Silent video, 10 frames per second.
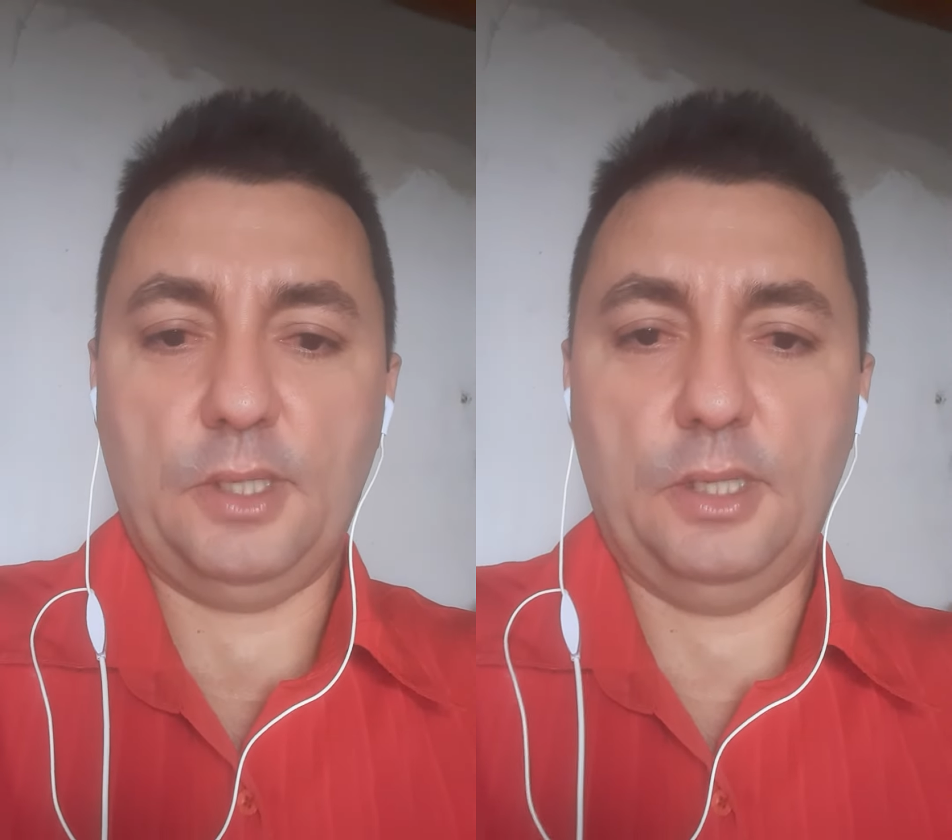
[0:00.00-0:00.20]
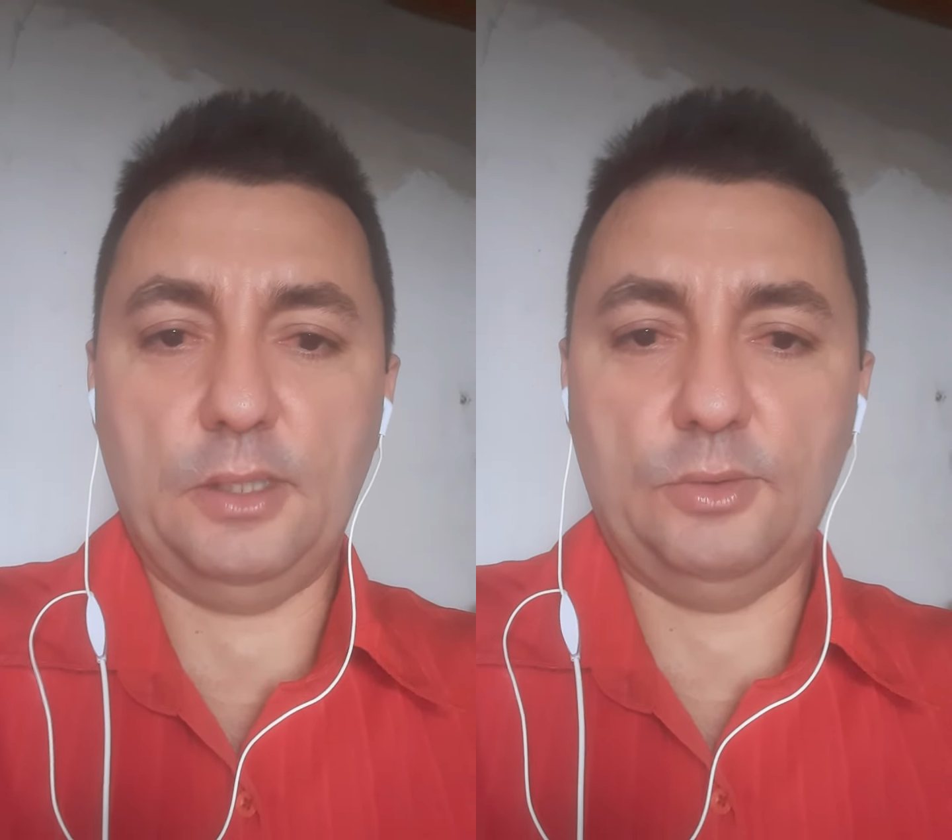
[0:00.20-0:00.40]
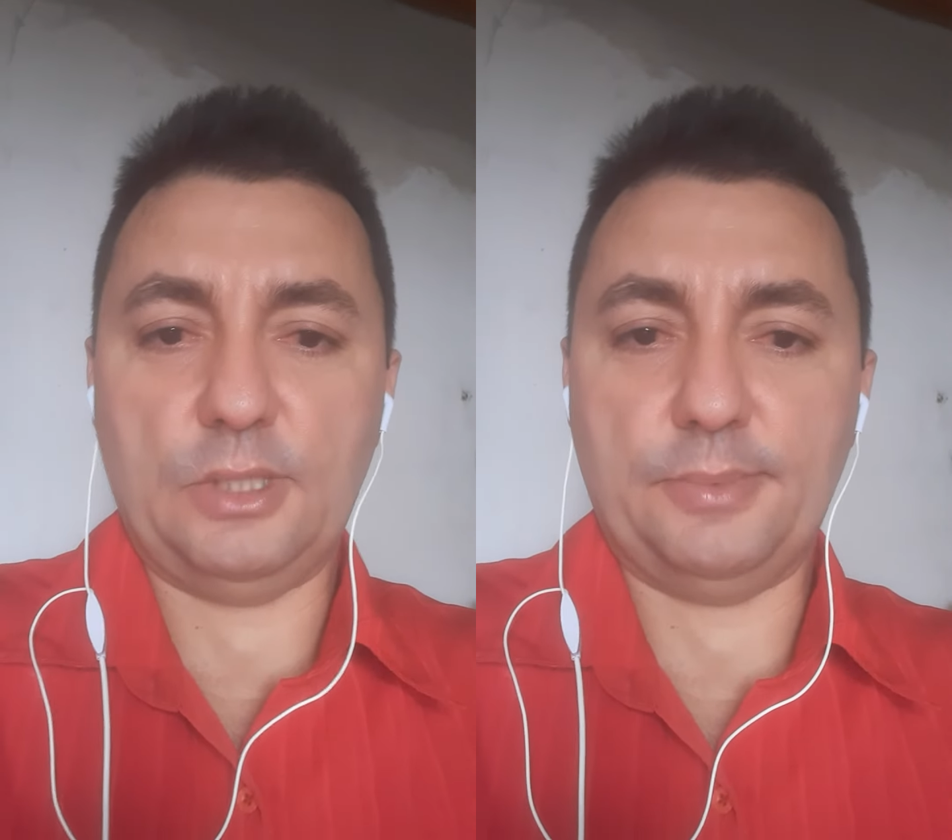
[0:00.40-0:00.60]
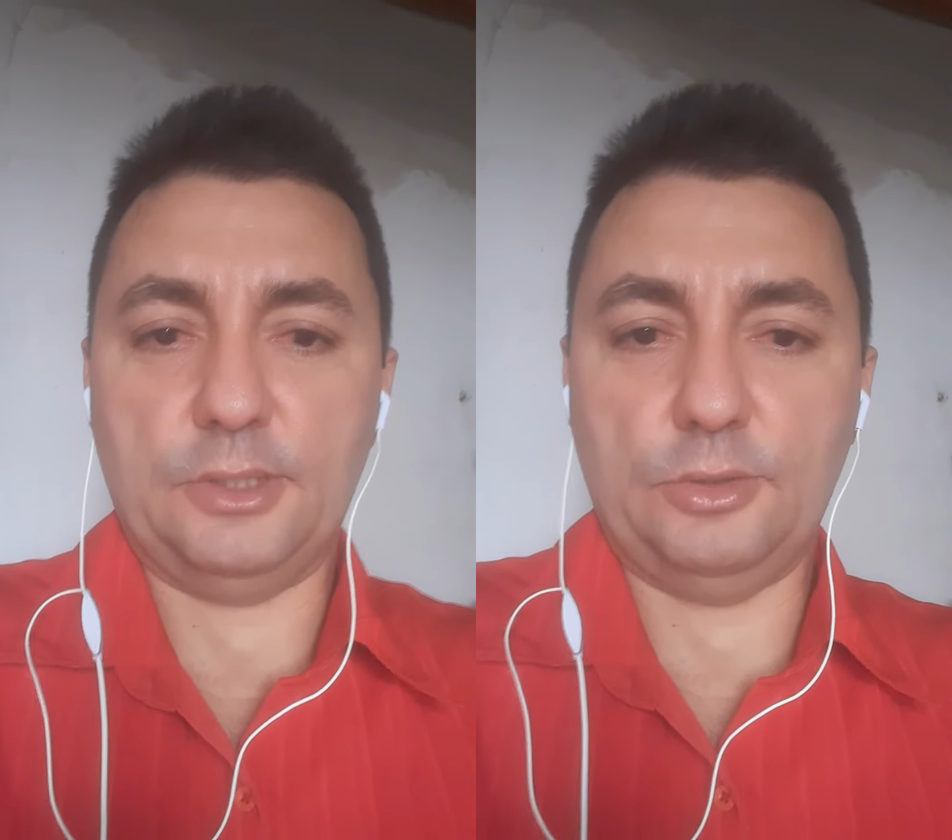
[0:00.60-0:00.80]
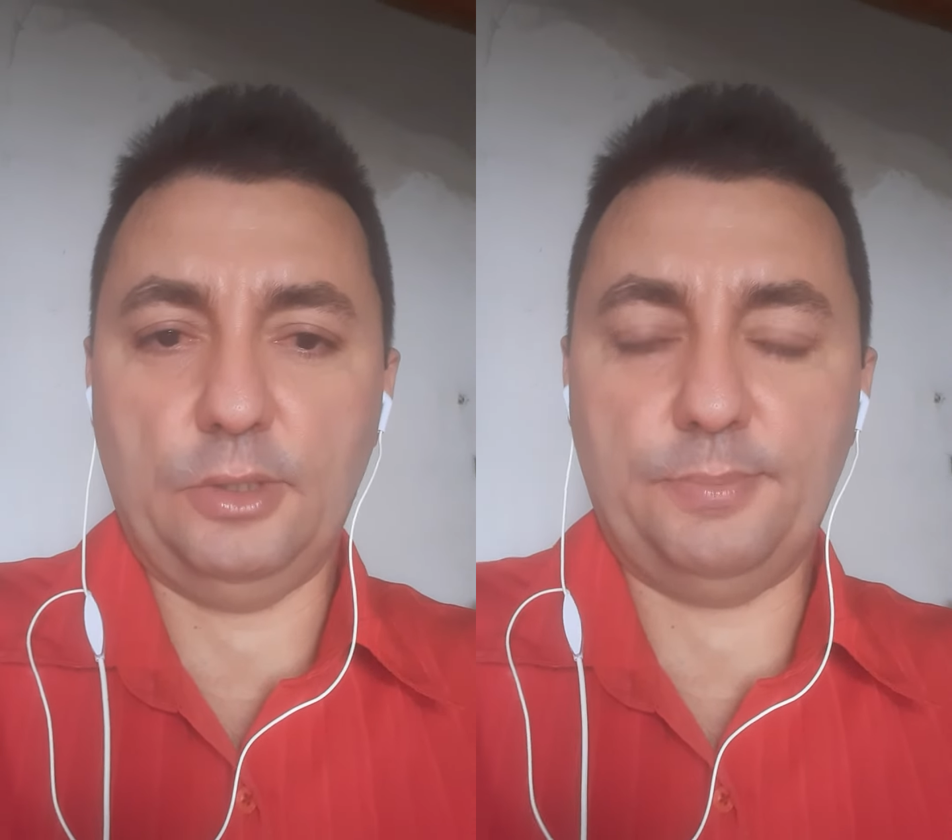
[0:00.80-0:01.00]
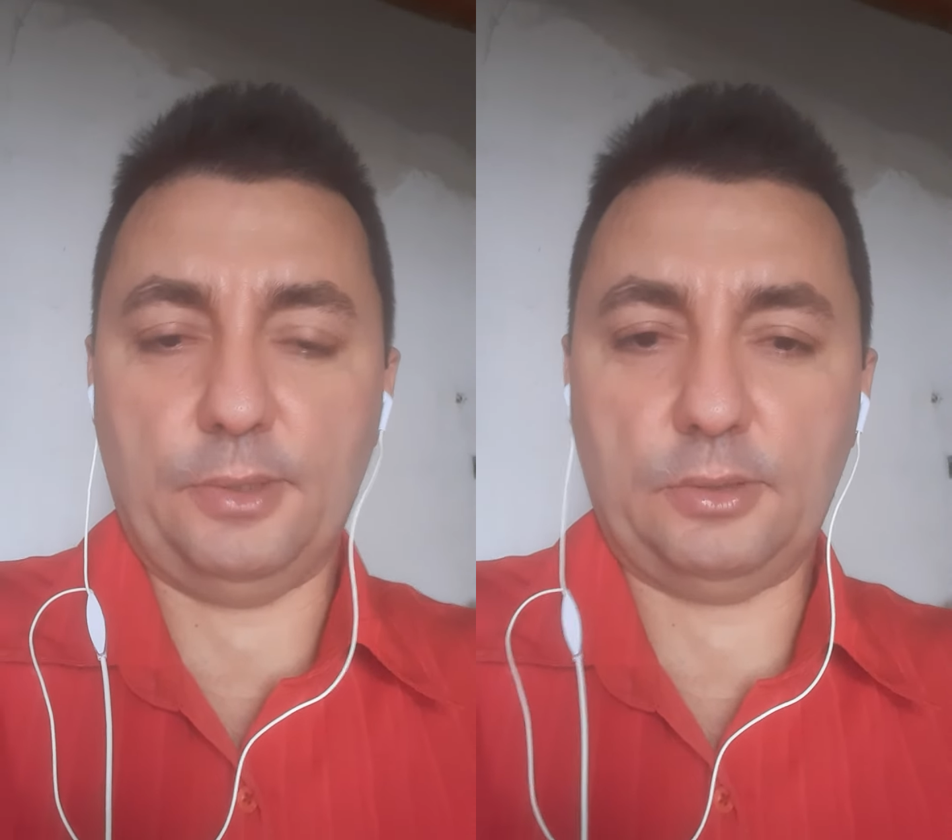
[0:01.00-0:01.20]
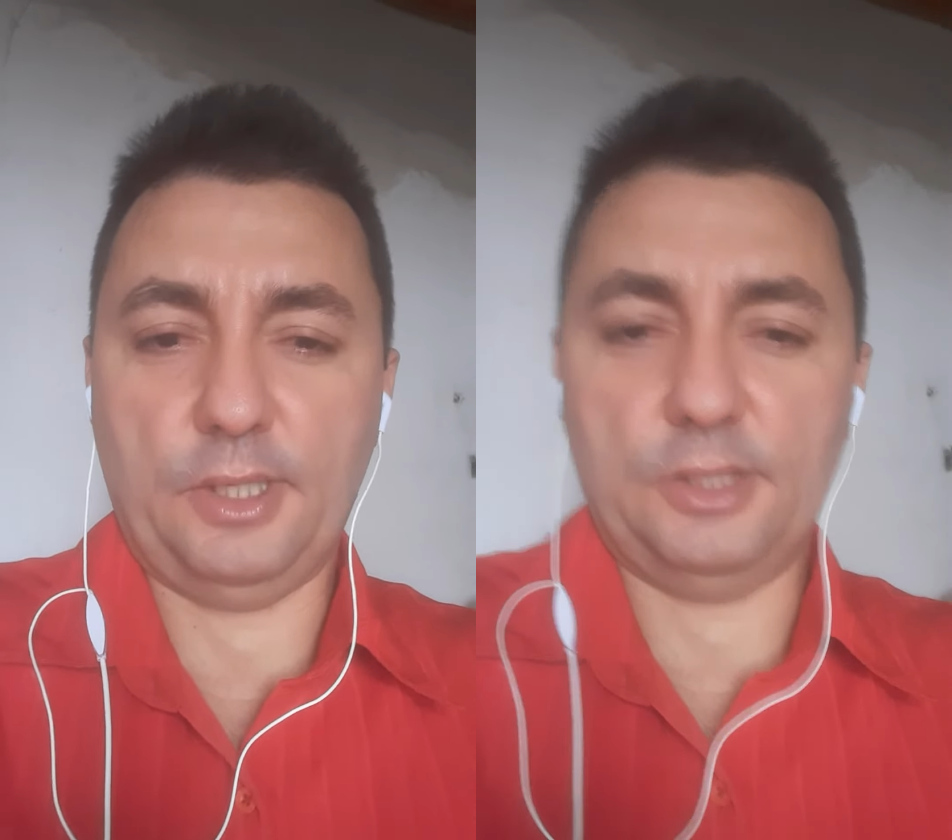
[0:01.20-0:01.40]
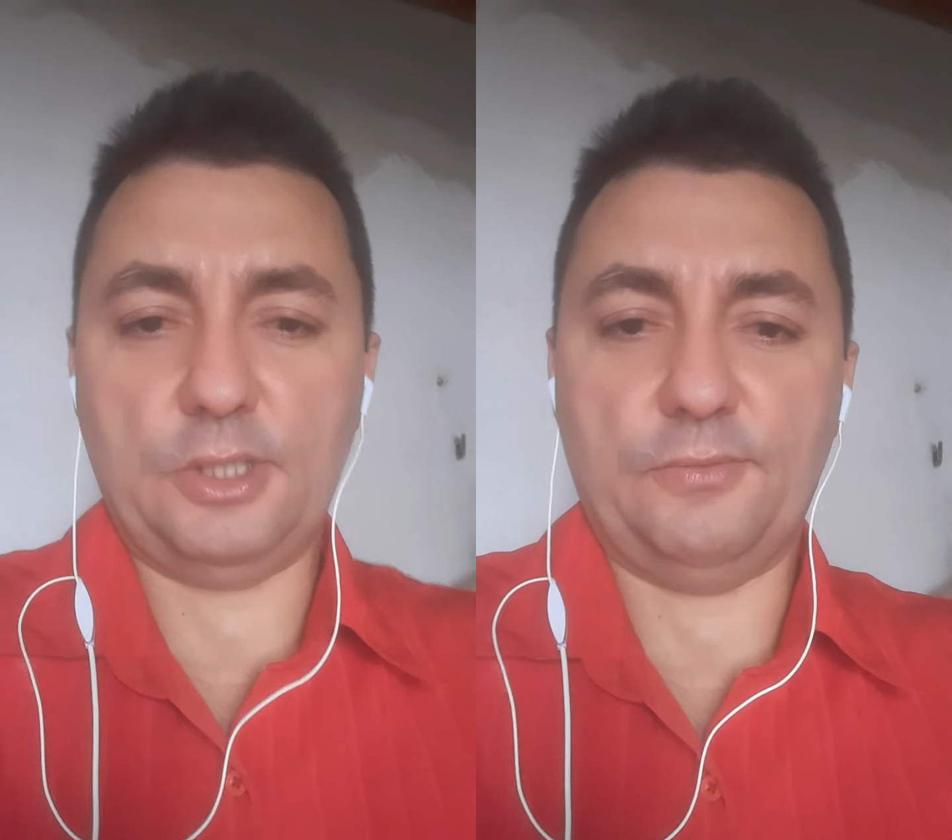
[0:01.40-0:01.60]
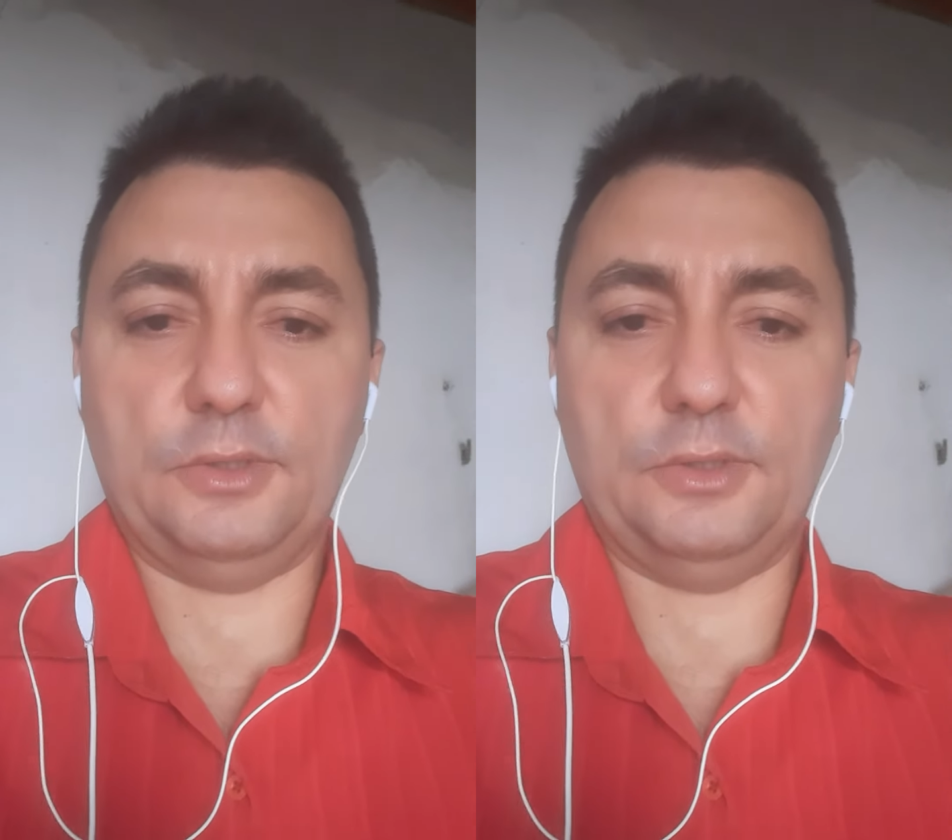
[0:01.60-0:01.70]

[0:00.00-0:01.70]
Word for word: Que Deus abençoe e proteja